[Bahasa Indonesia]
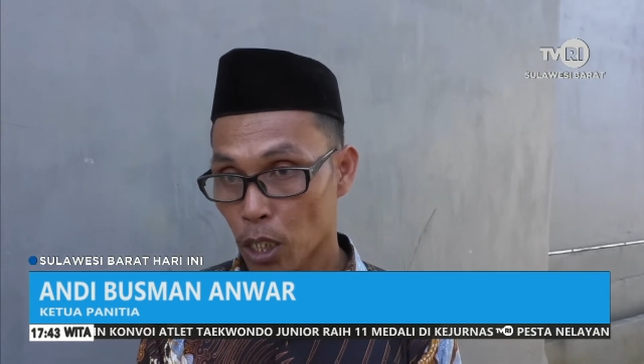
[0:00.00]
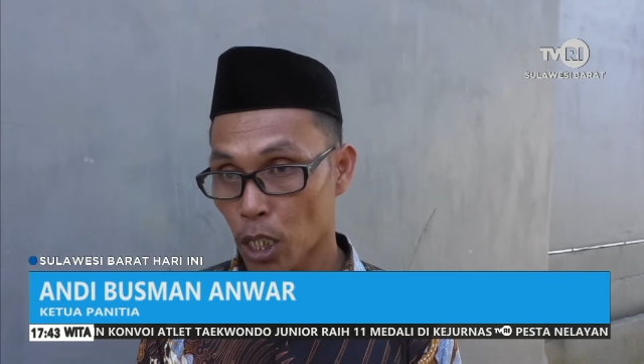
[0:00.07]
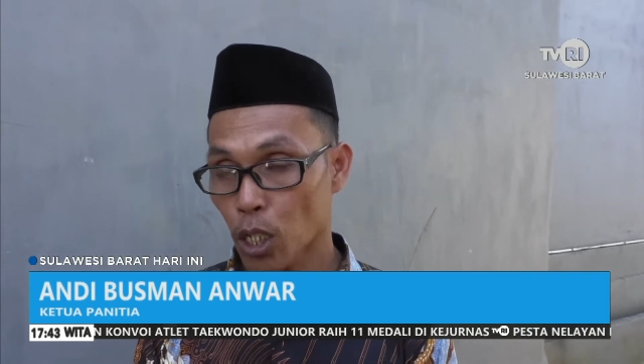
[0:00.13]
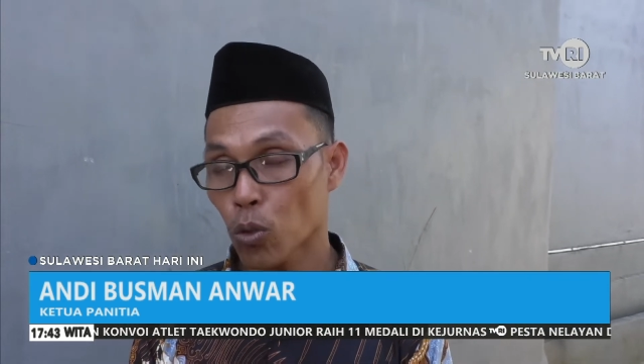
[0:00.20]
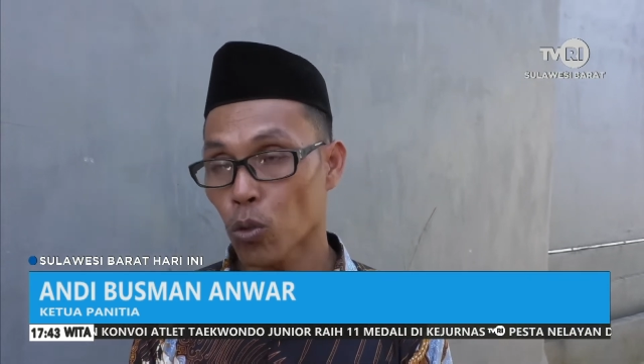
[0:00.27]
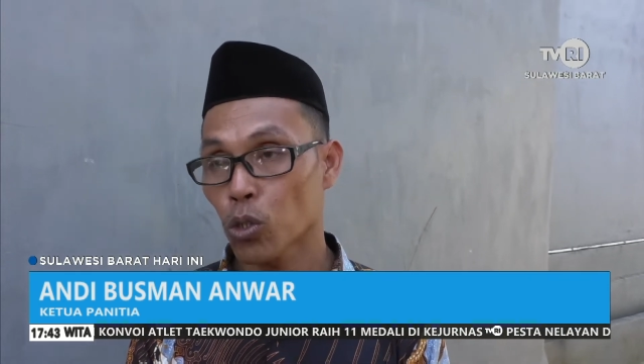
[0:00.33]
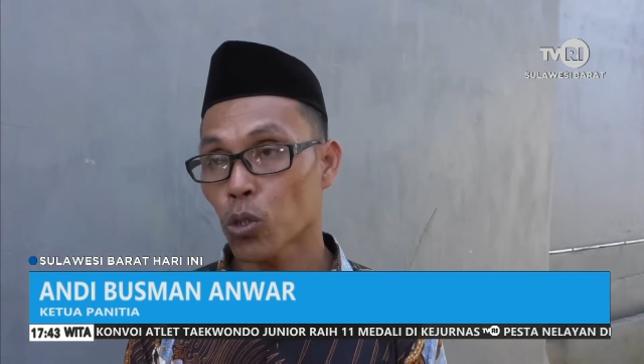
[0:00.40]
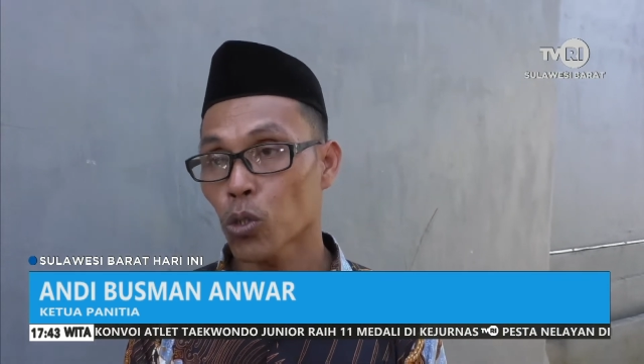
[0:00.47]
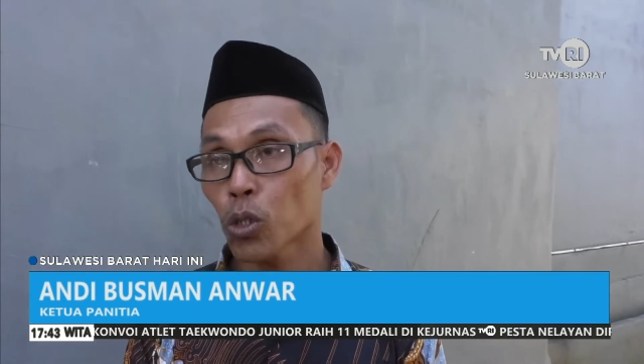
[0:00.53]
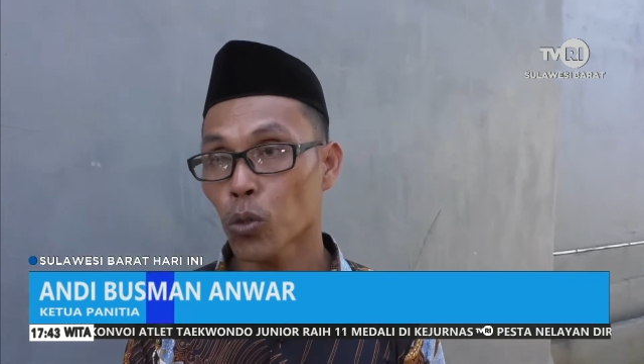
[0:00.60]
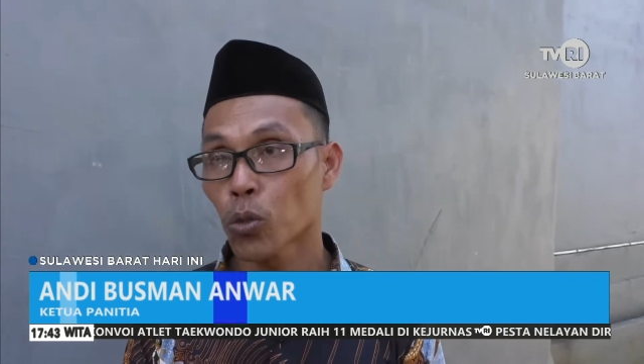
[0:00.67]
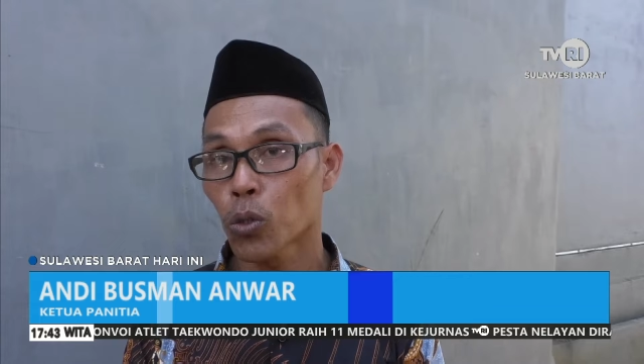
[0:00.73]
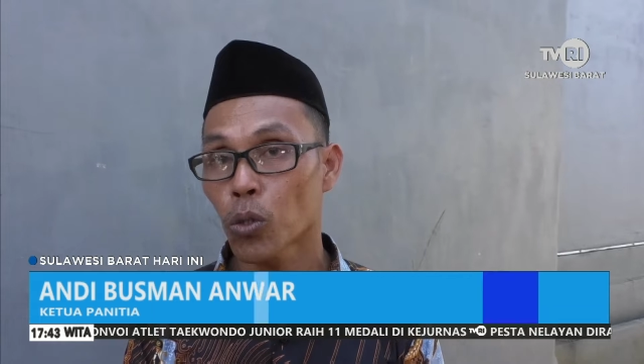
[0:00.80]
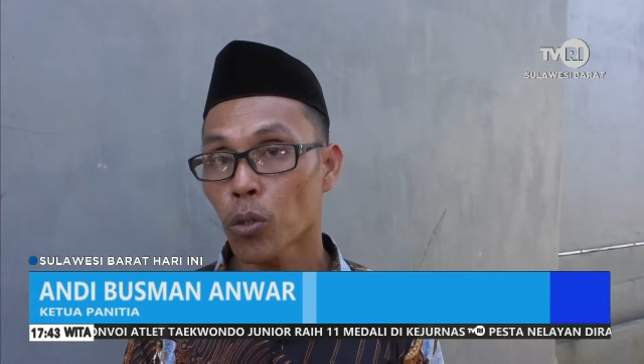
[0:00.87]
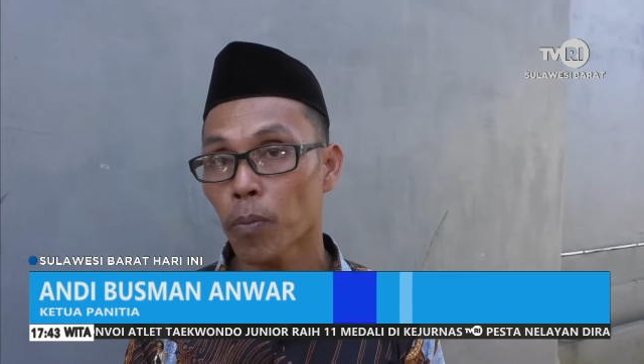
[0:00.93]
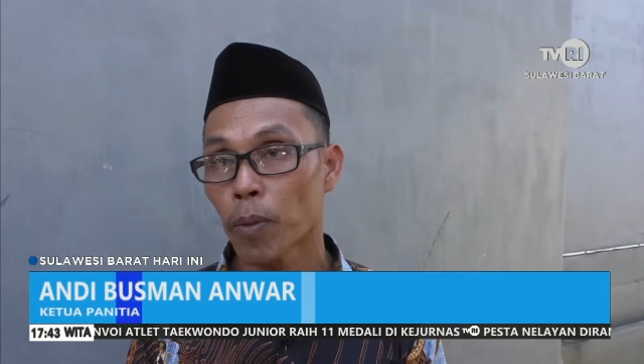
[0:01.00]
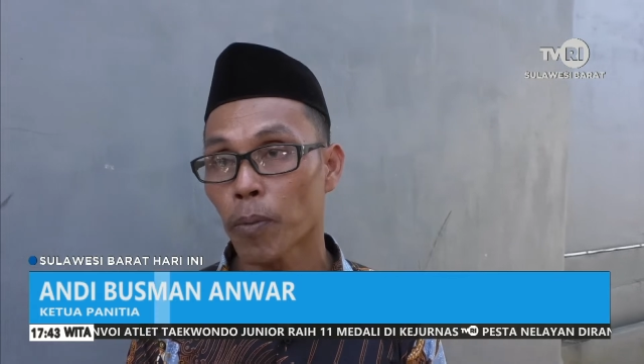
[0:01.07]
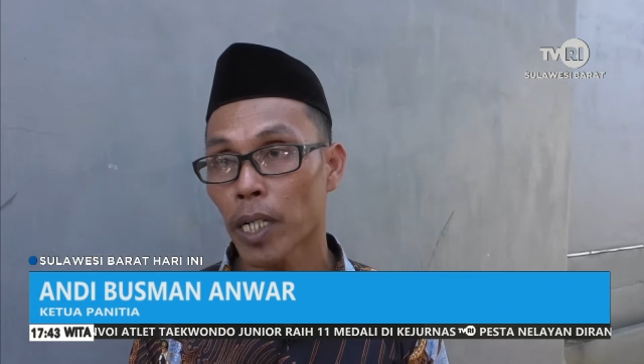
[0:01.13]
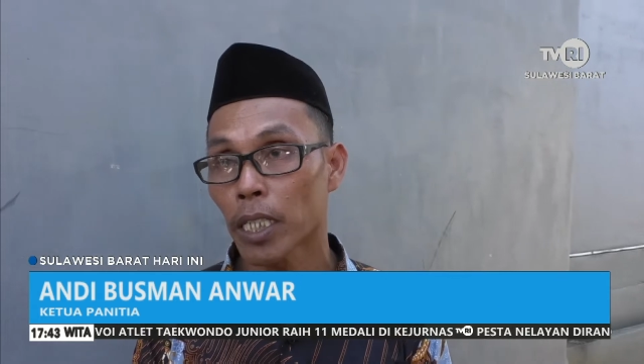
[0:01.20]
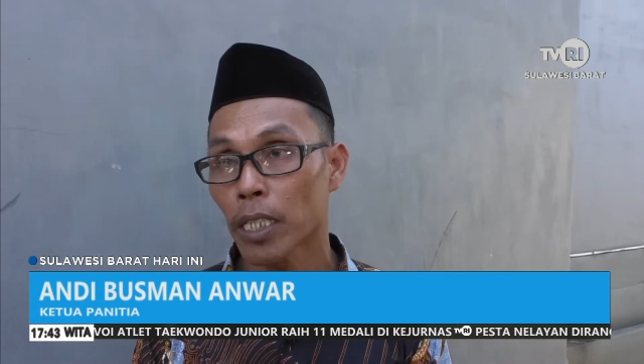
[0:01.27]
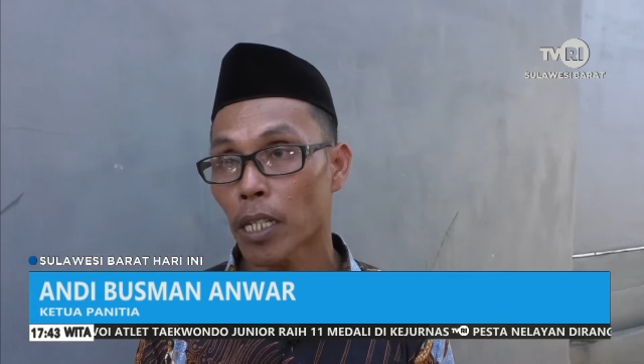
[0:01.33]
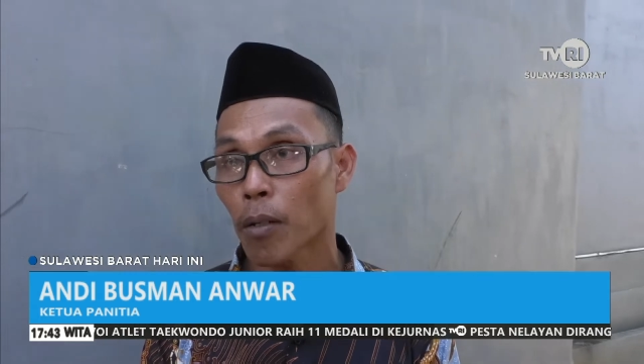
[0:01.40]
terkhusus untuk
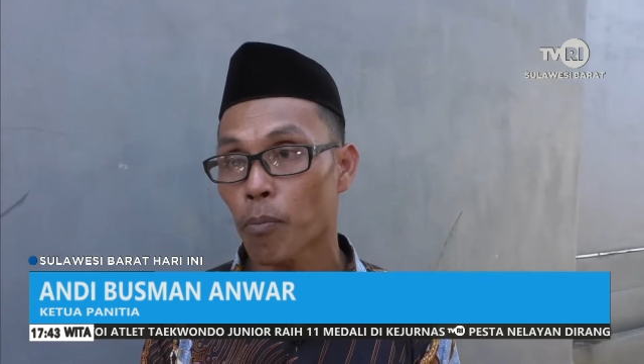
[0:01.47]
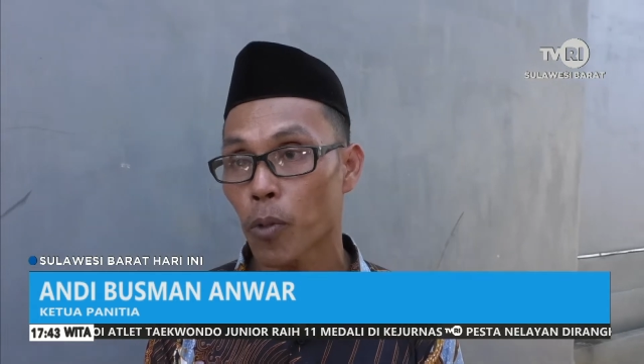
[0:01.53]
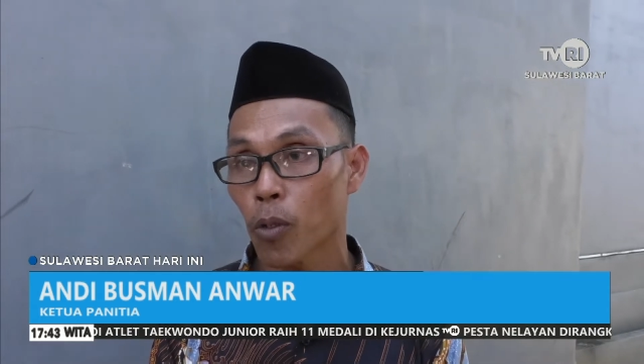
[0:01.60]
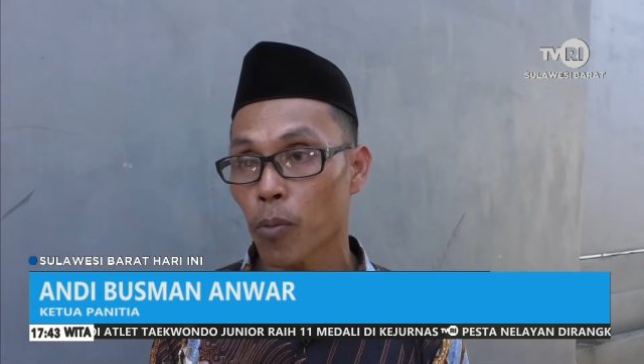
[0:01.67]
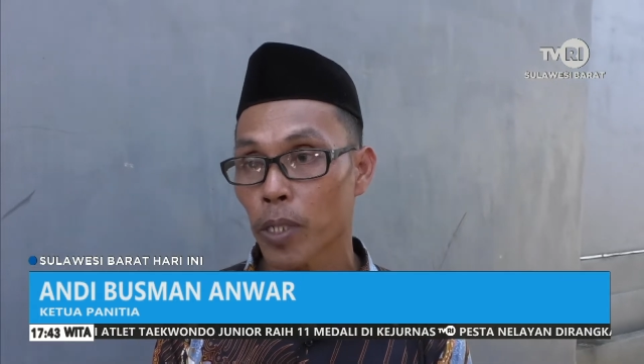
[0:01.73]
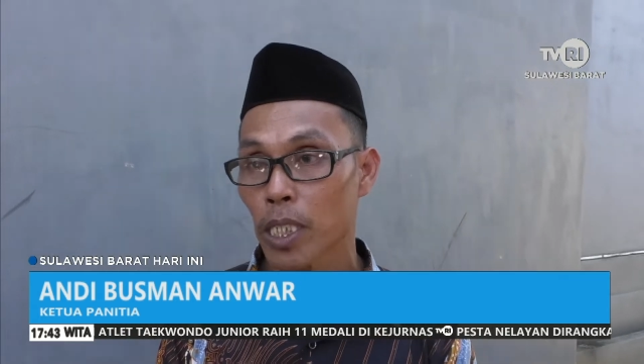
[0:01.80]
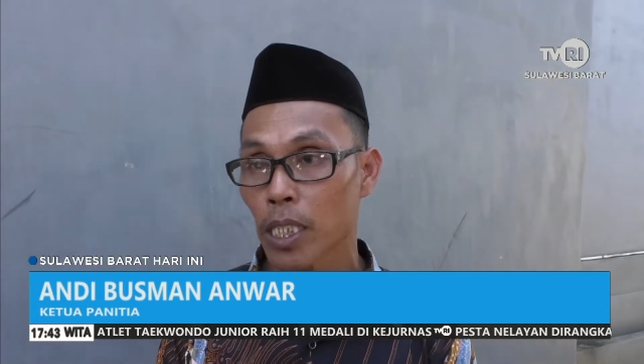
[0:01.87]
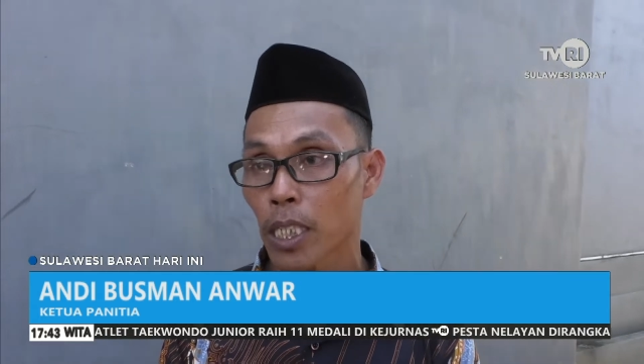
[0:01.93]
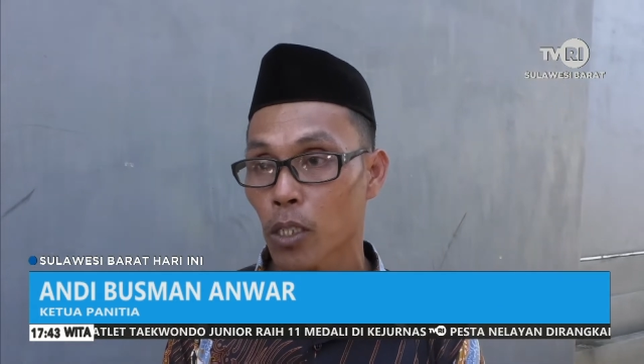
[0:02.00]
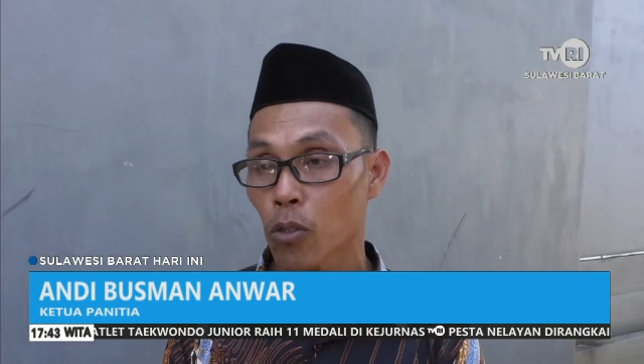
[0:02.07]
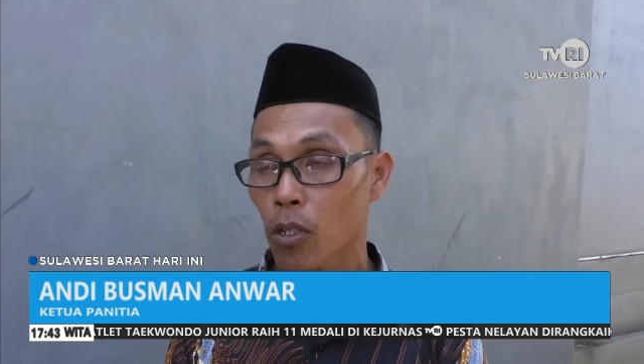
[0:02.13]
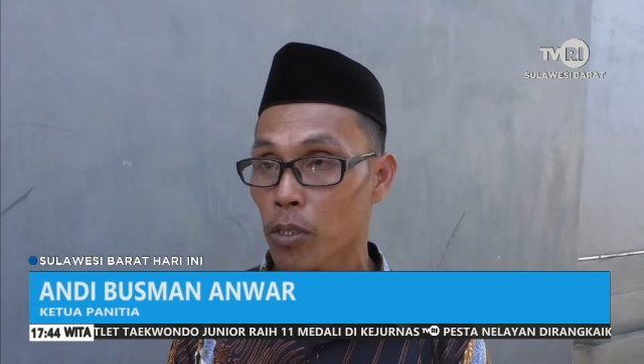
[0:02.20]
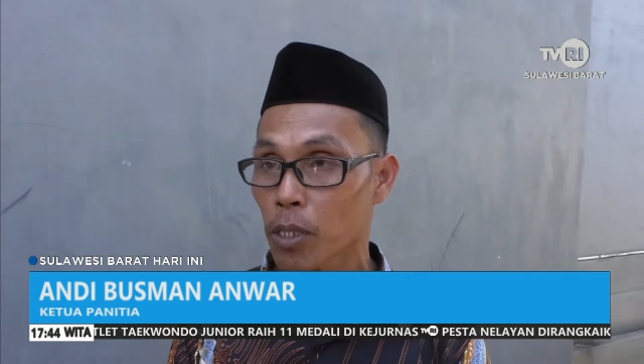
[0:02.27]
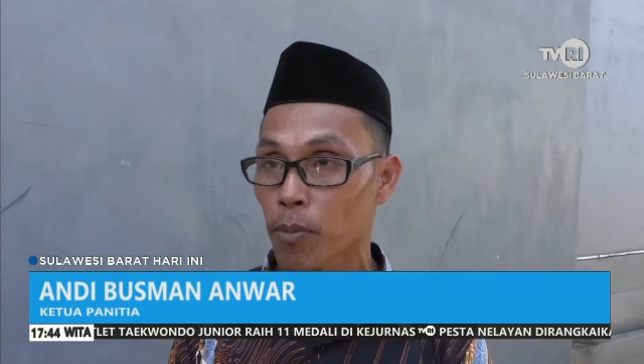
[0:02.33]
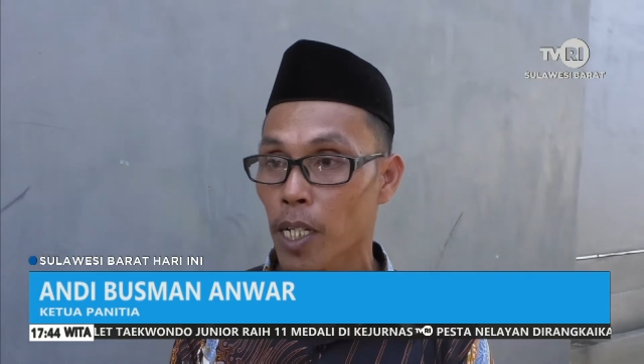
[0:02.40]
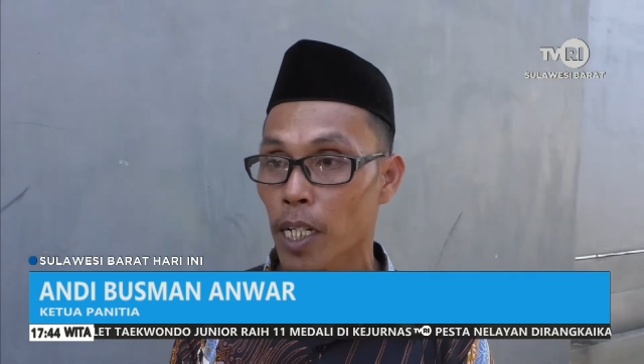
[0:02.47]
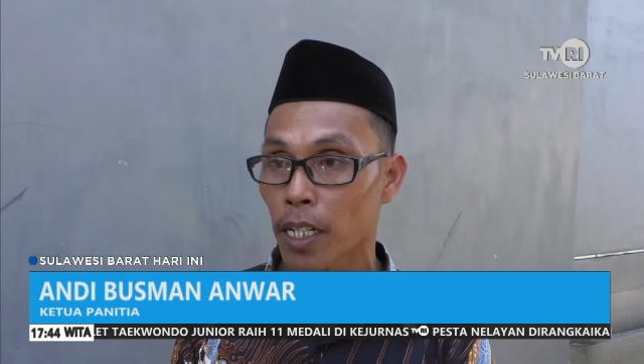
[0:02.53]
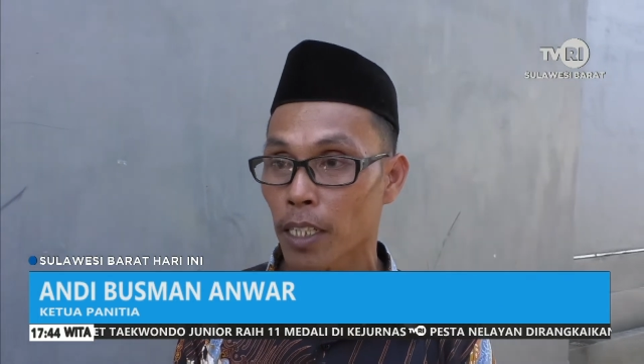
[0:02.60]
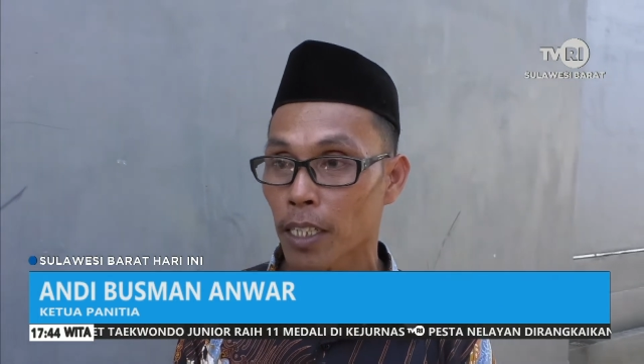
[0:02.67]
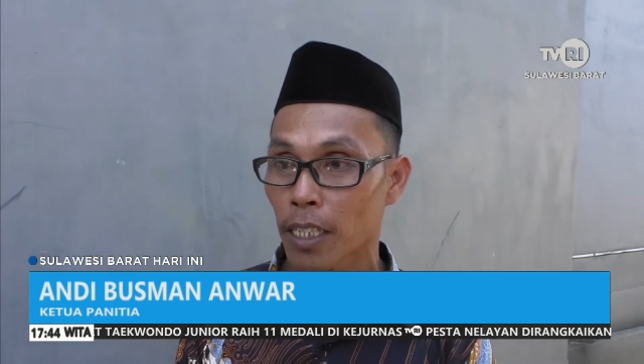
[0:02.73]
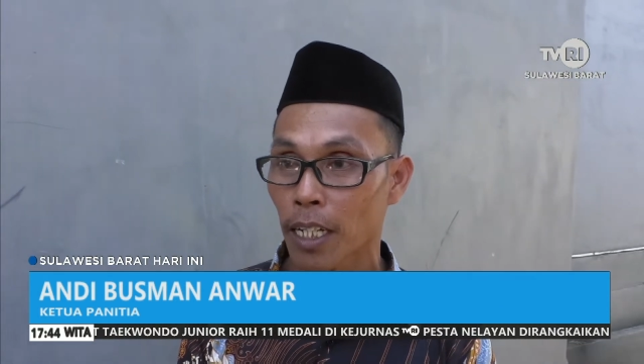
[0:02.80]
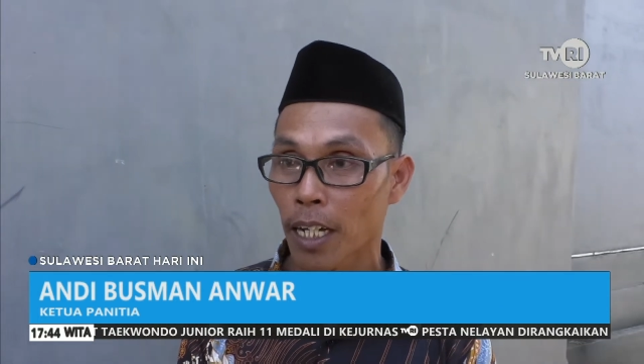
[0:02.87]
pemerintah Provinsi Sulawesi Barat.